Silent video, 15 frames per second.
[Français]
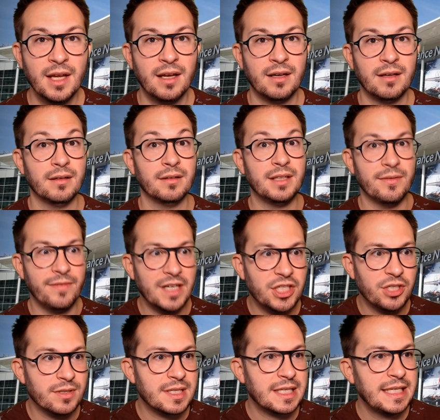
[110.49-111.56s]
euh, des
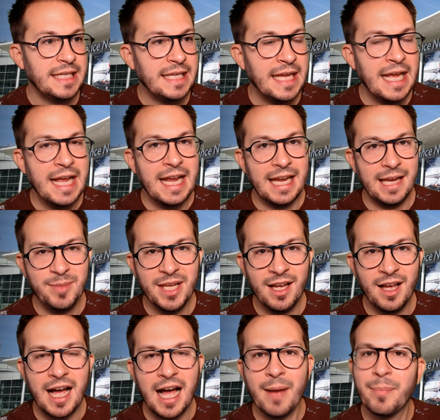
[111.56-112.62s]
Wachowski, eh bien,
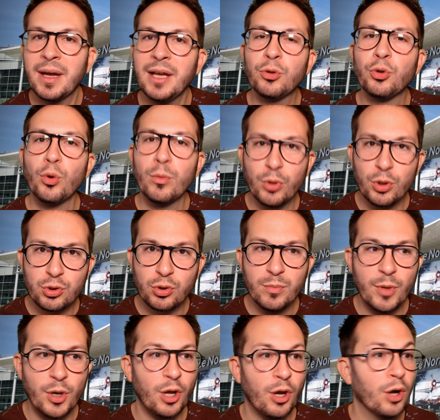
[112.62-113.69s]
après de nombreuses
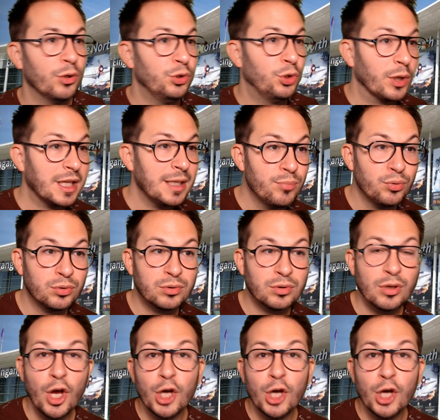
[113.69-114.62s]
rumeurs, de reboots,